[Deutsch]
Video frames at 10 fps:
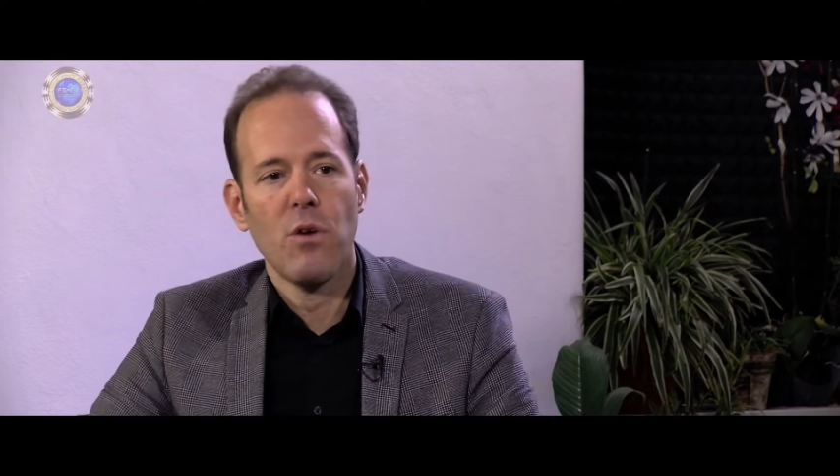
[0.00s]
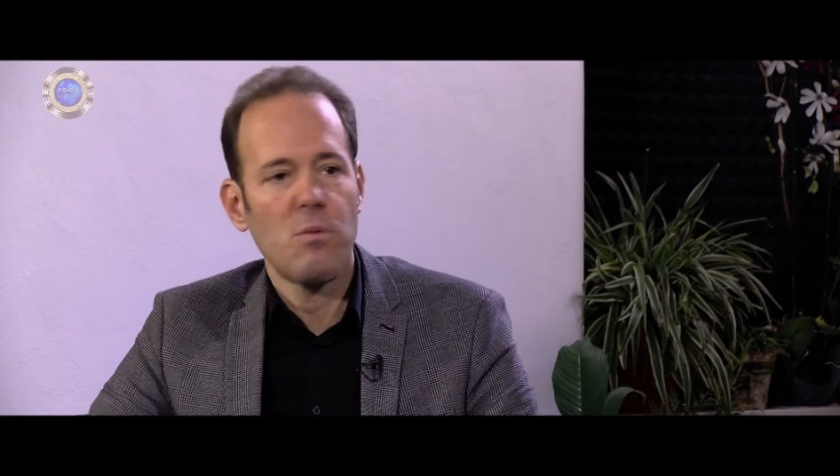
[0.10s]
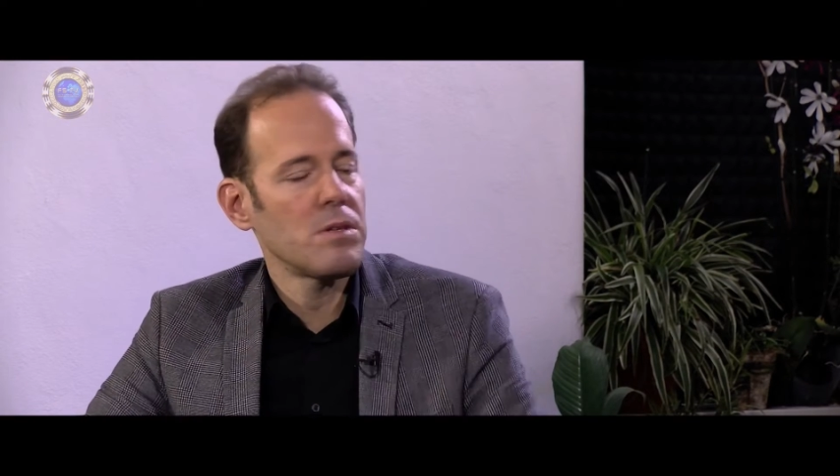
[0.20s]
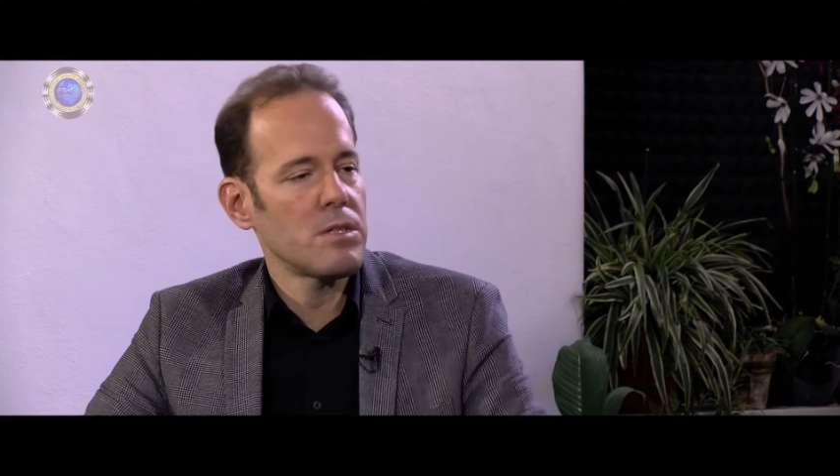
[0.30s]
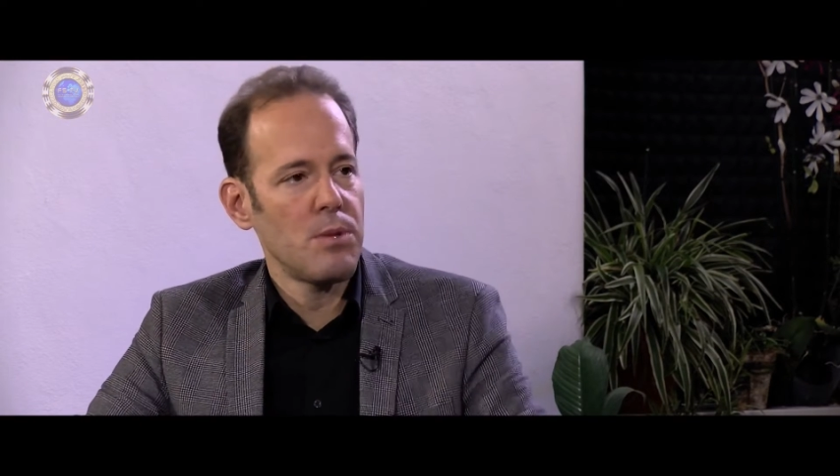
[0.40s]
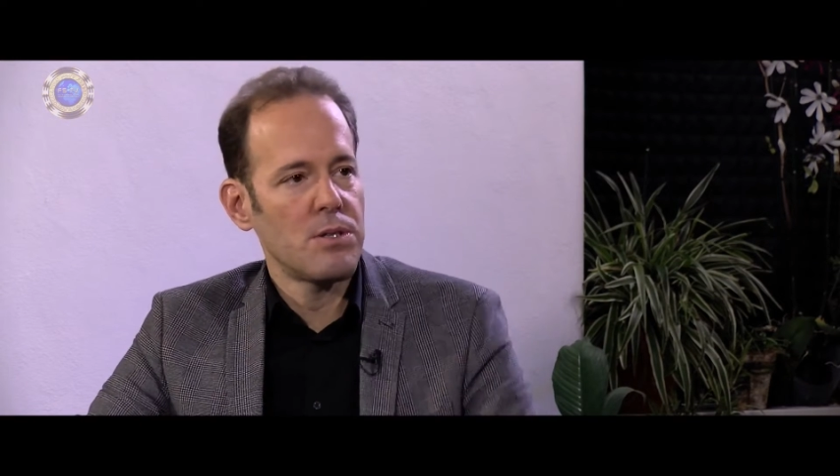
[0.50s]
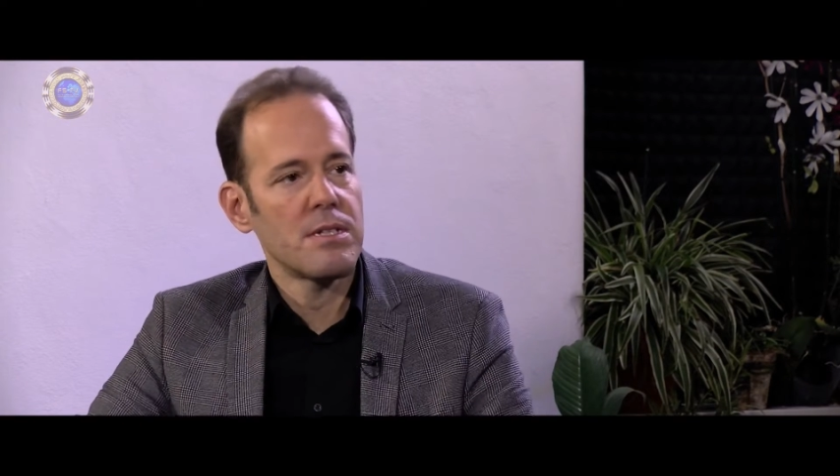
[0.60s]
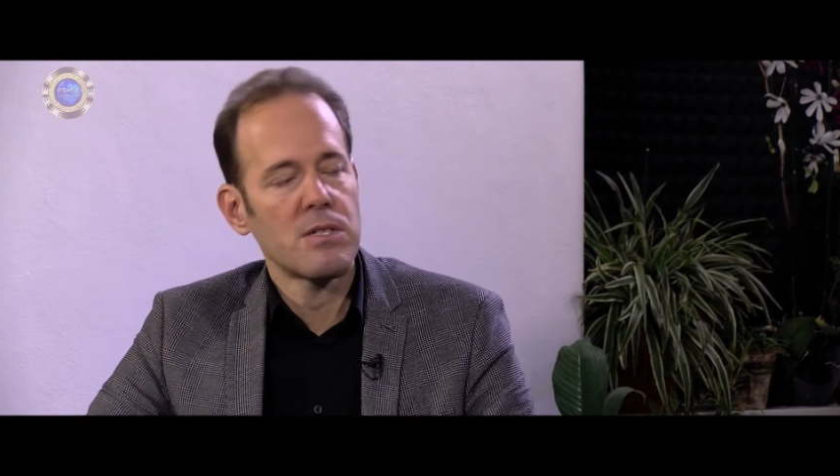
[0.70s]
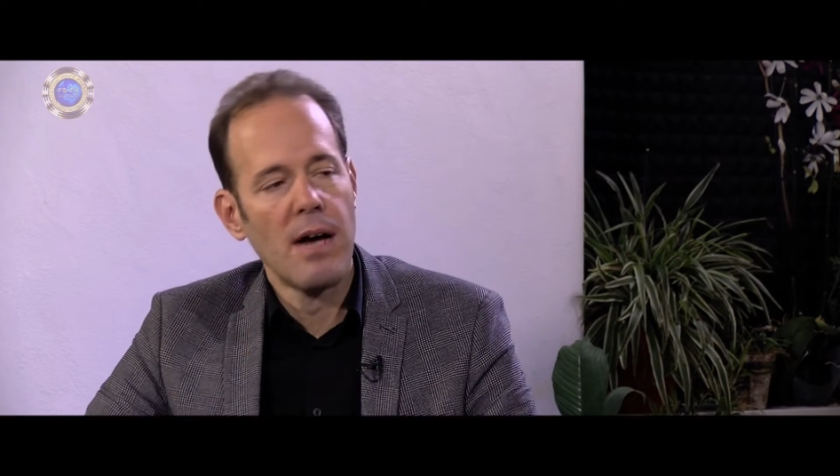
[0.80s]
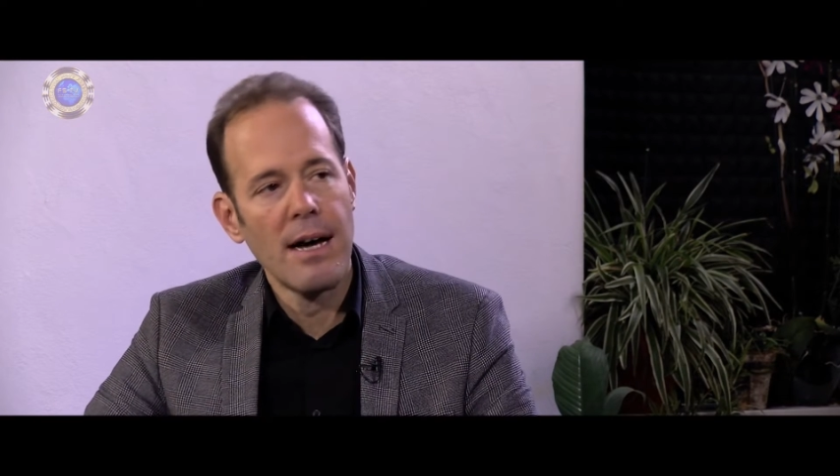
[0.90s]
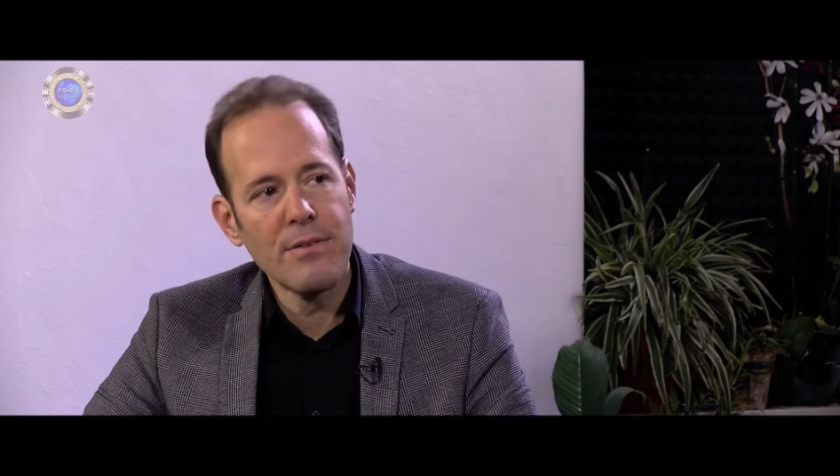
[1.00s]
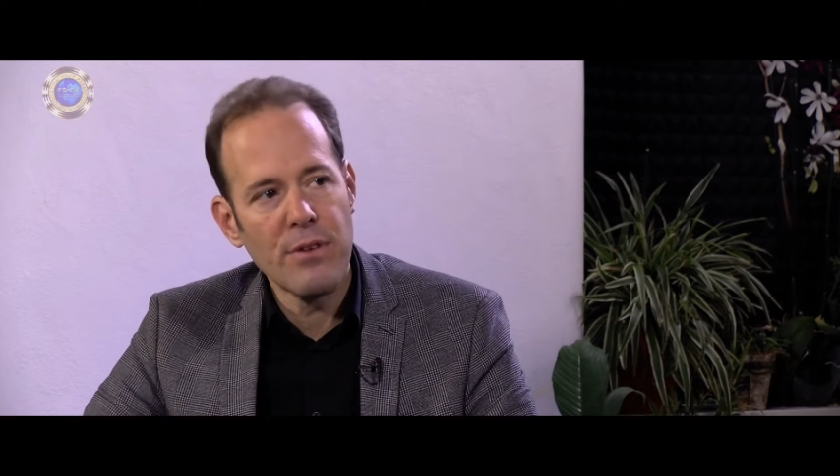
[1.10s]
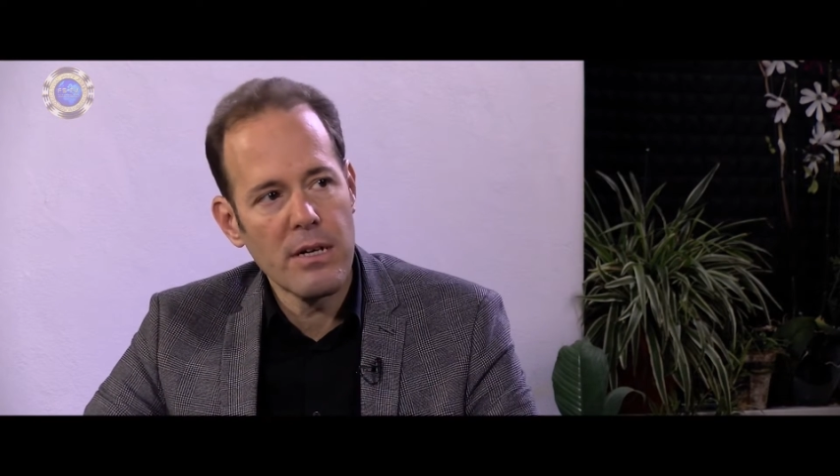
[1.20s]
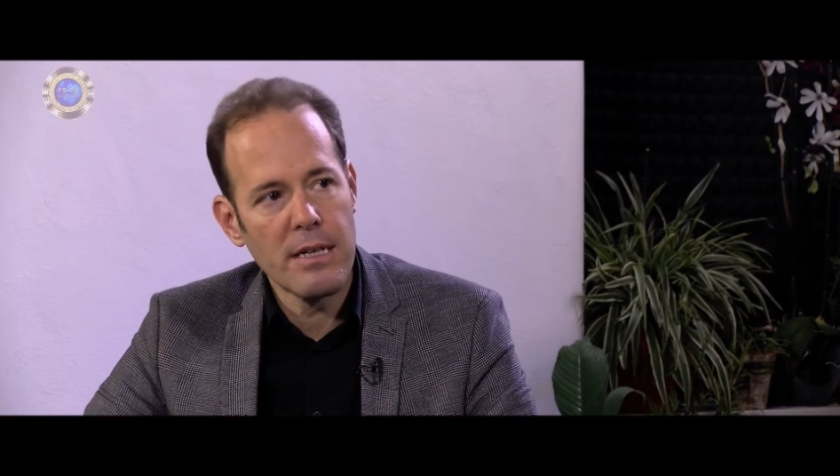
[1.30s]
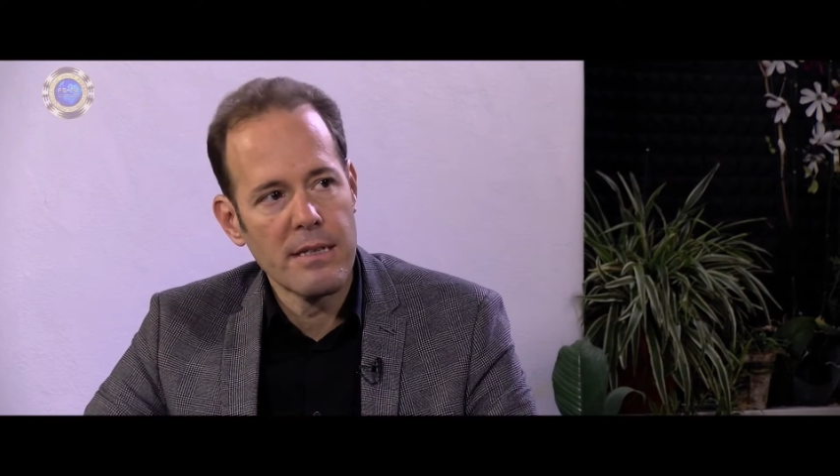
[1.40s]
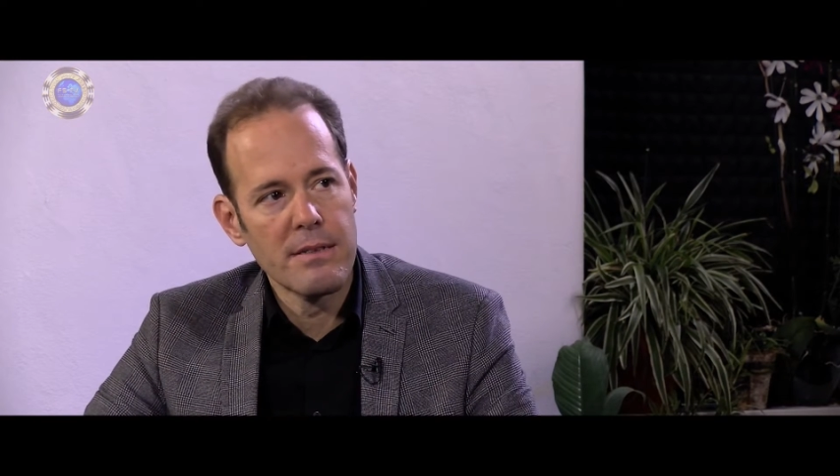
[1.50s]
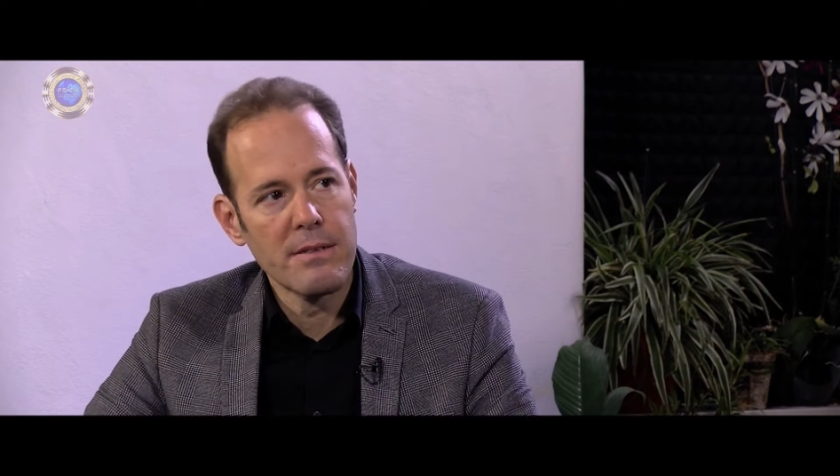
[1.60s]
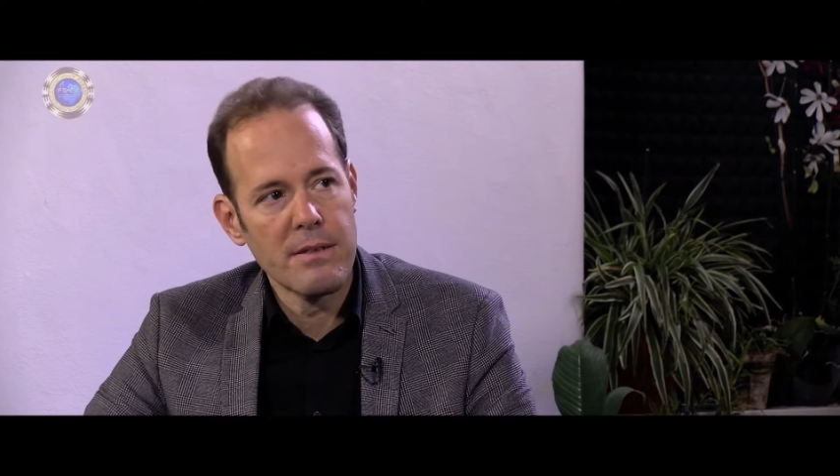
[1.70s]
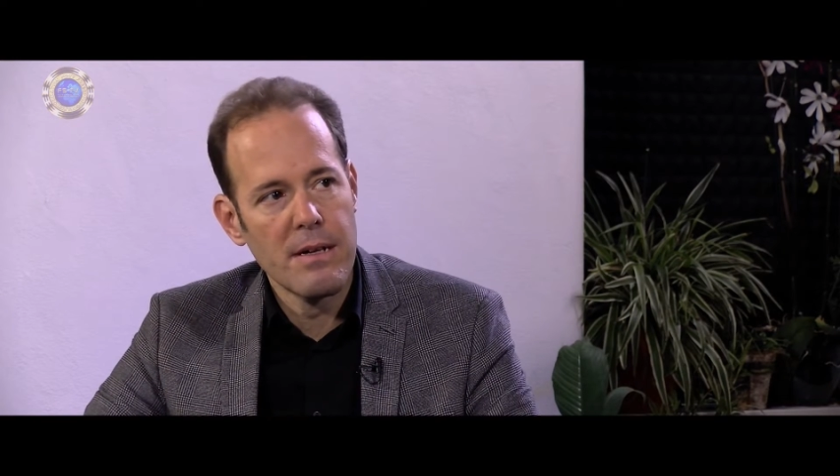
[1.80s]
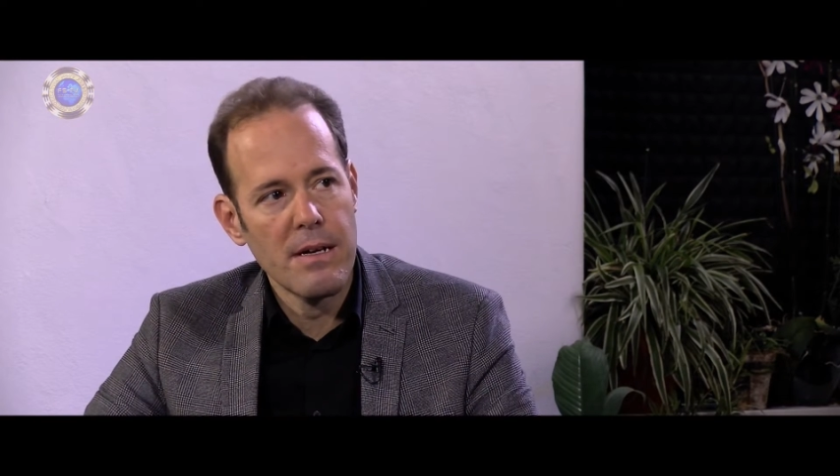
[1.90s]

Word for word: warum das plötzlich so einfach geht.